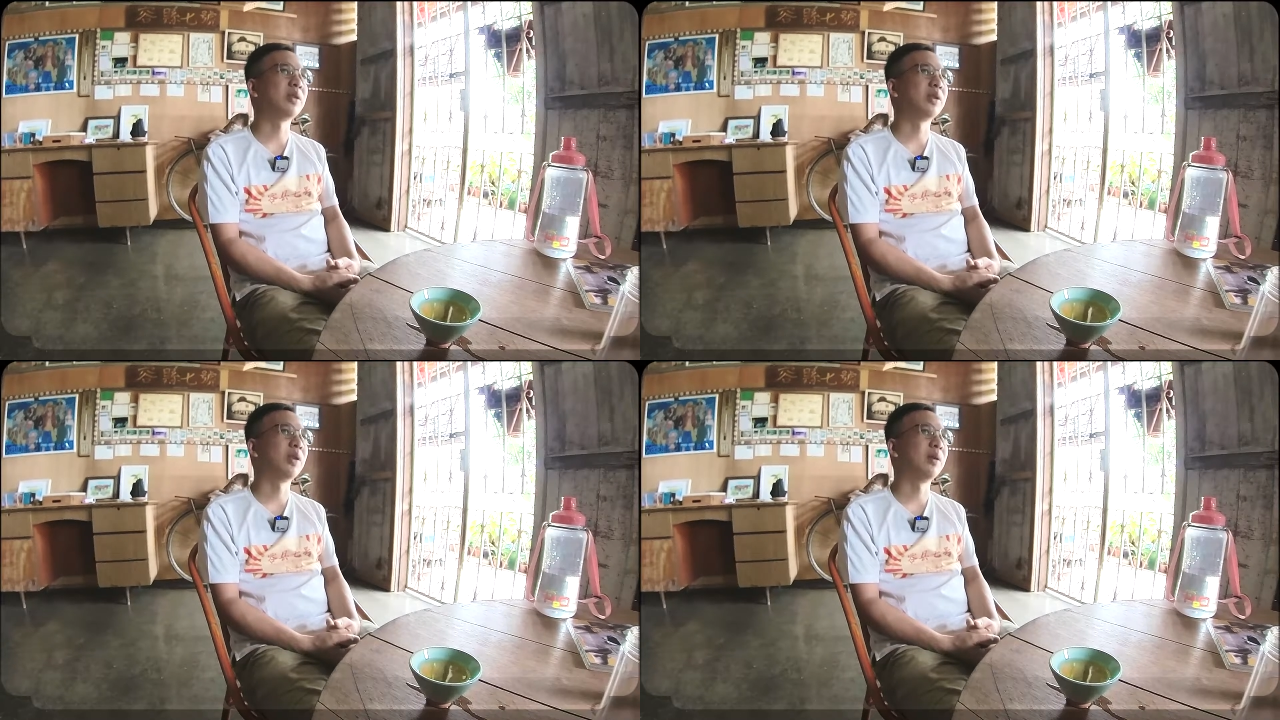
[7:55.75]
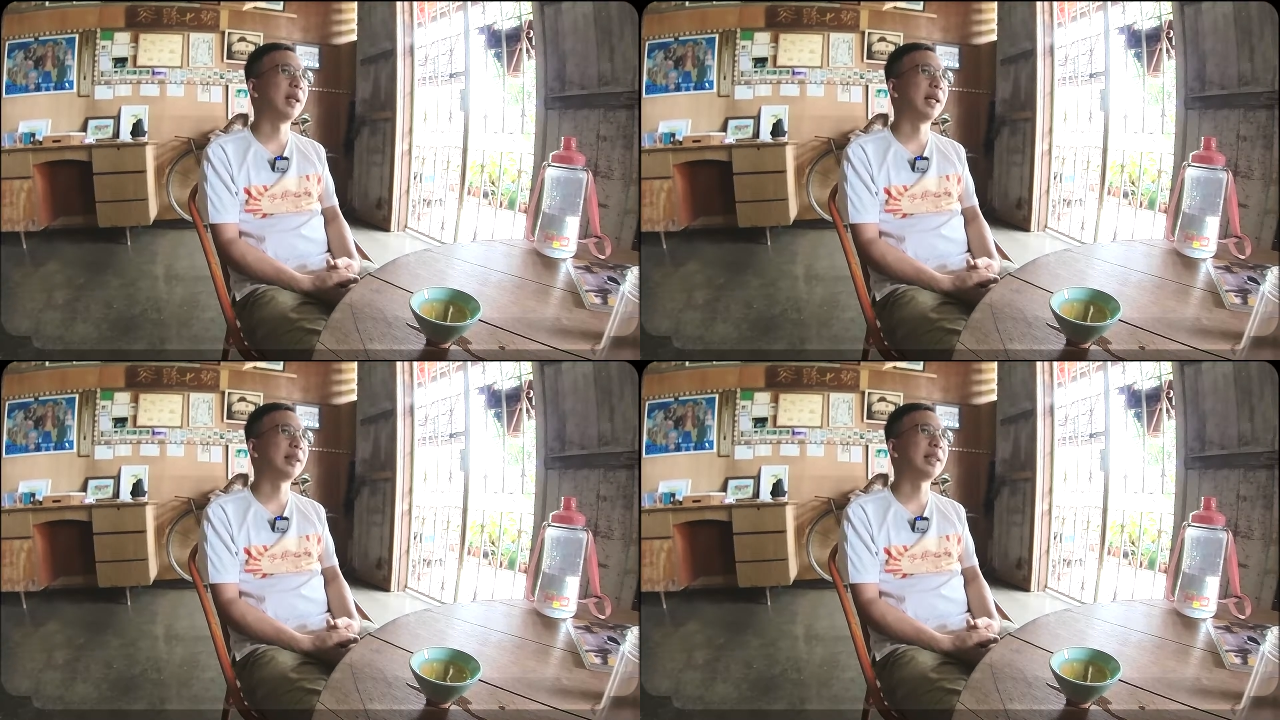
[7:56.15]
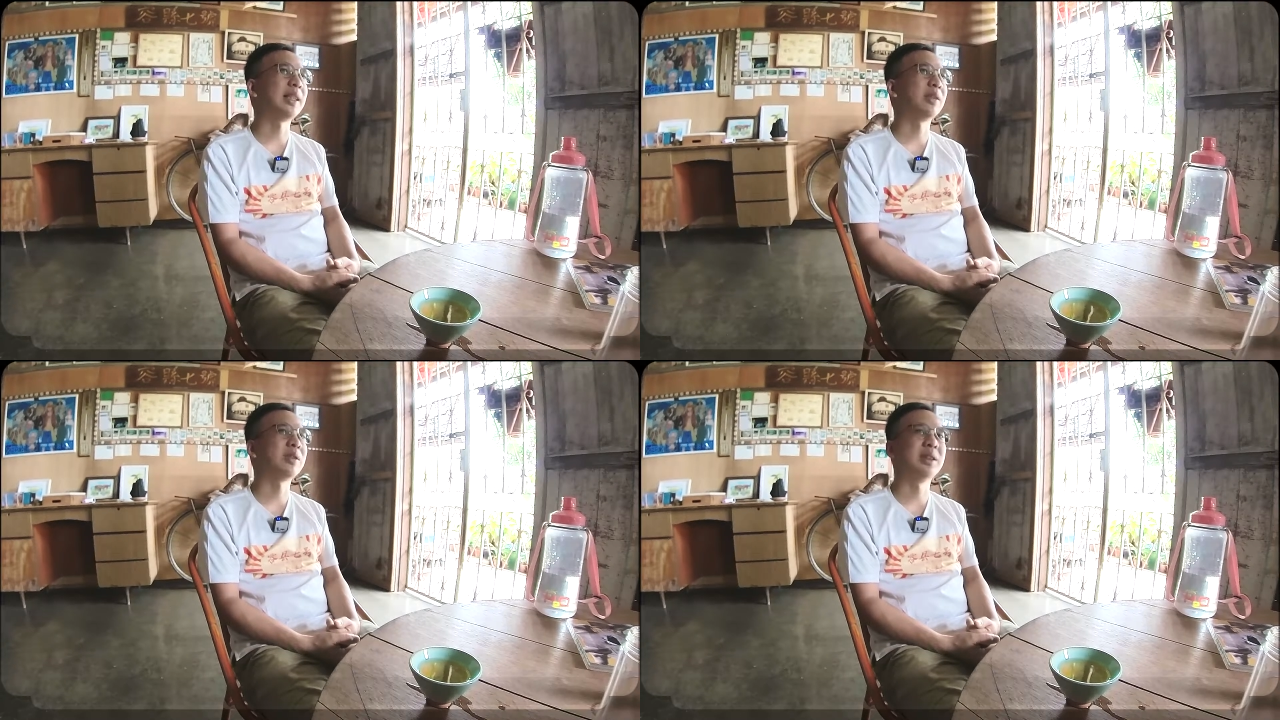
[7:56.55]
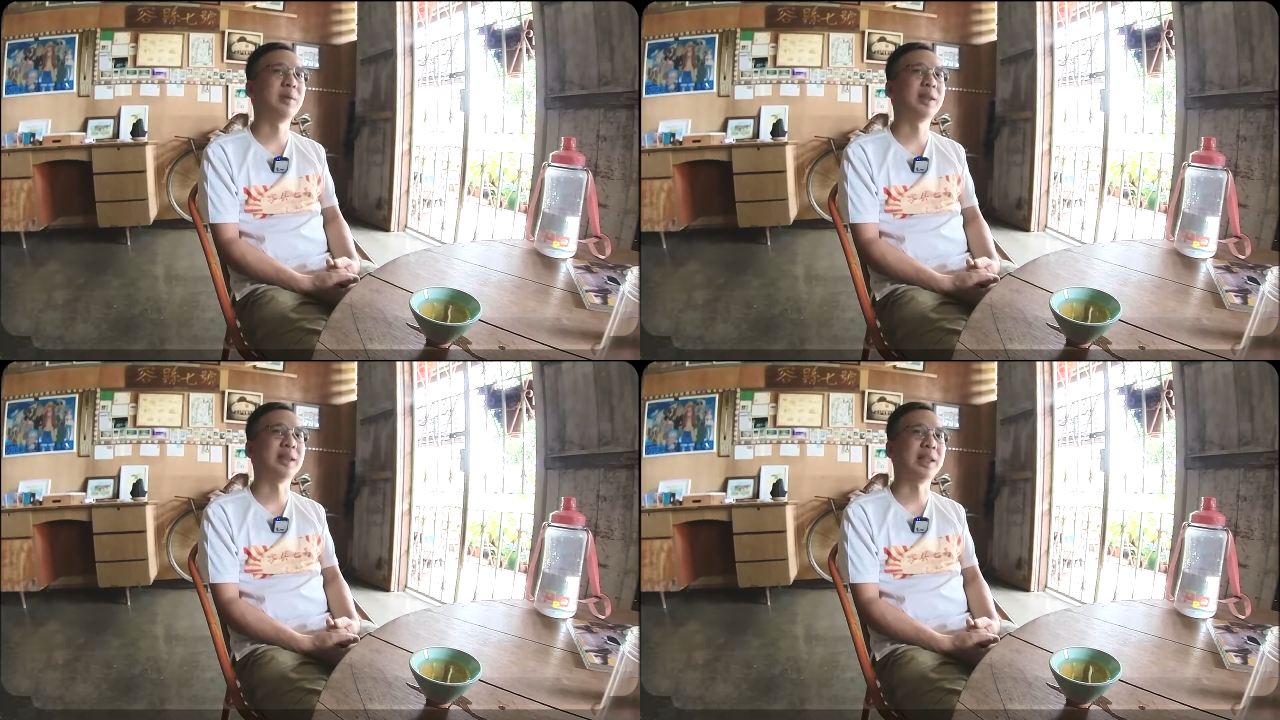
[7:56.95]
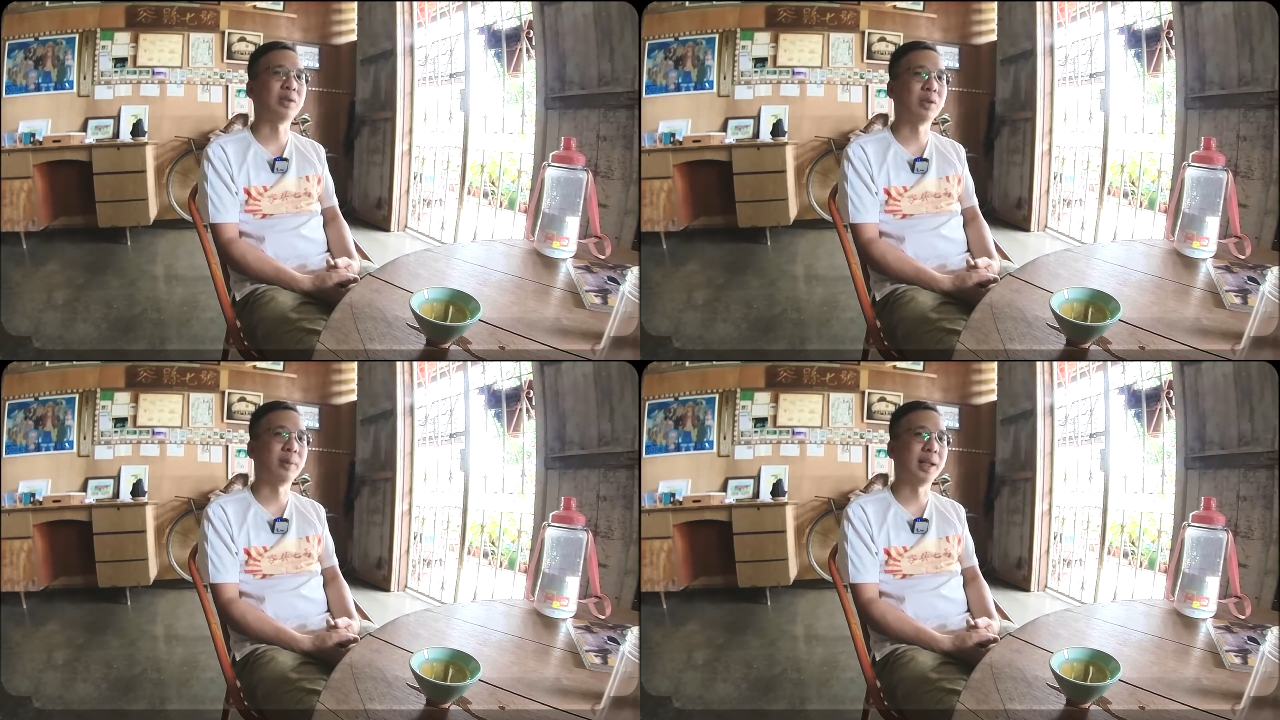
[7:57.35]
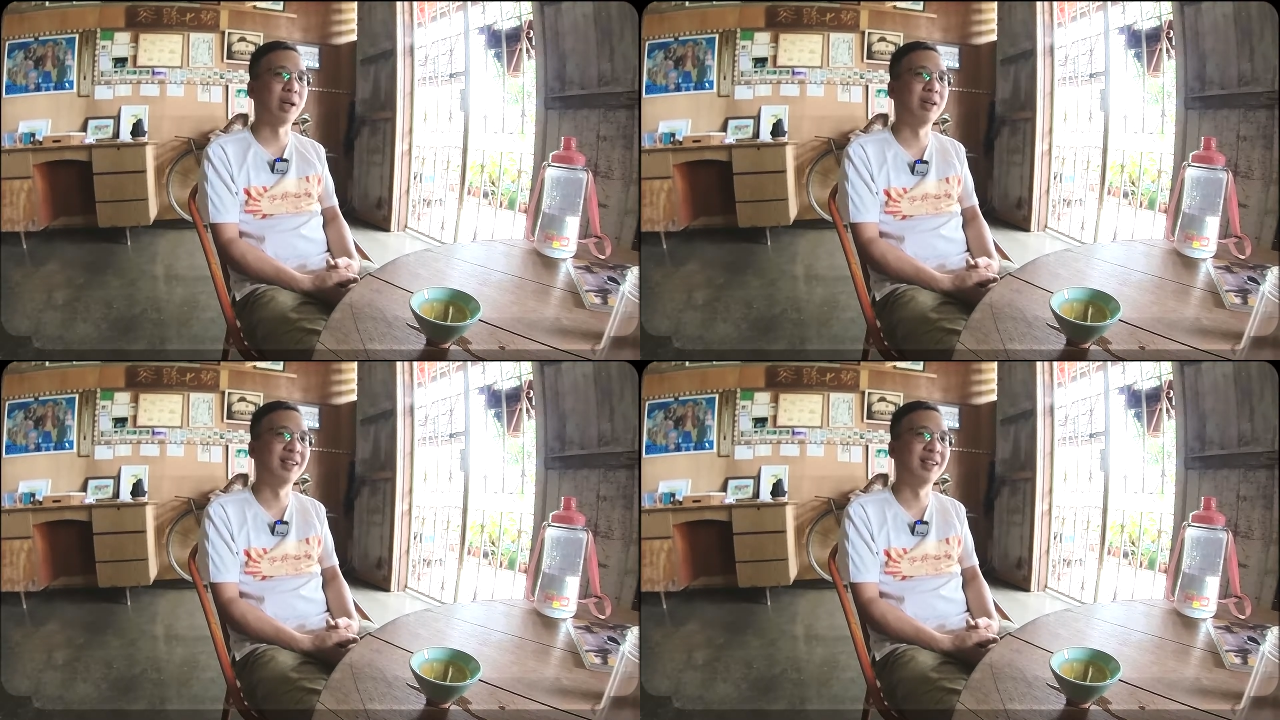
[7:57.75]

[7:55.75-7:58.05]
的时候啦，大家都希望你在做罢了。